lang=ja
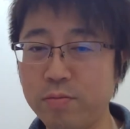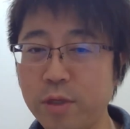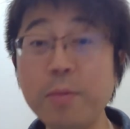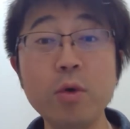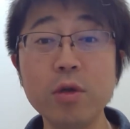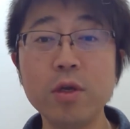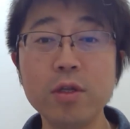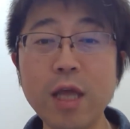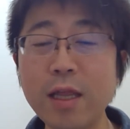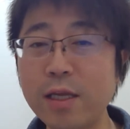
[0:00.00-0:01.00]
でも、
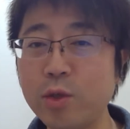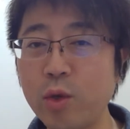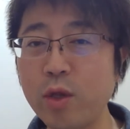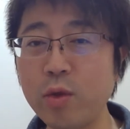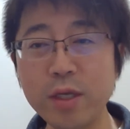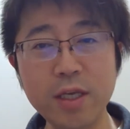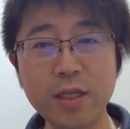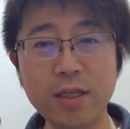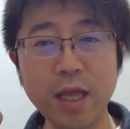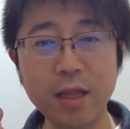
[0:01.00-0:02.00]
ただそれを
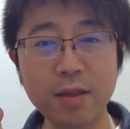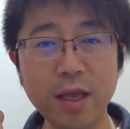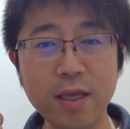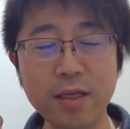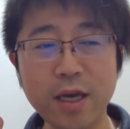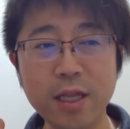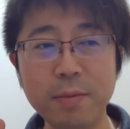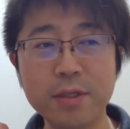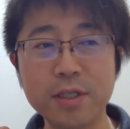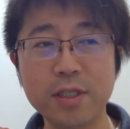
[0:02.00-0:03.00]
たった一回で
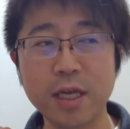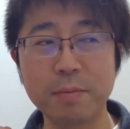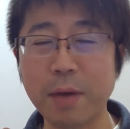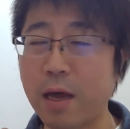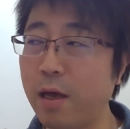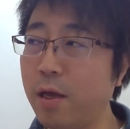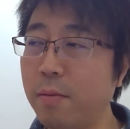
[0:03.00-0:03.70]
別にシャッター、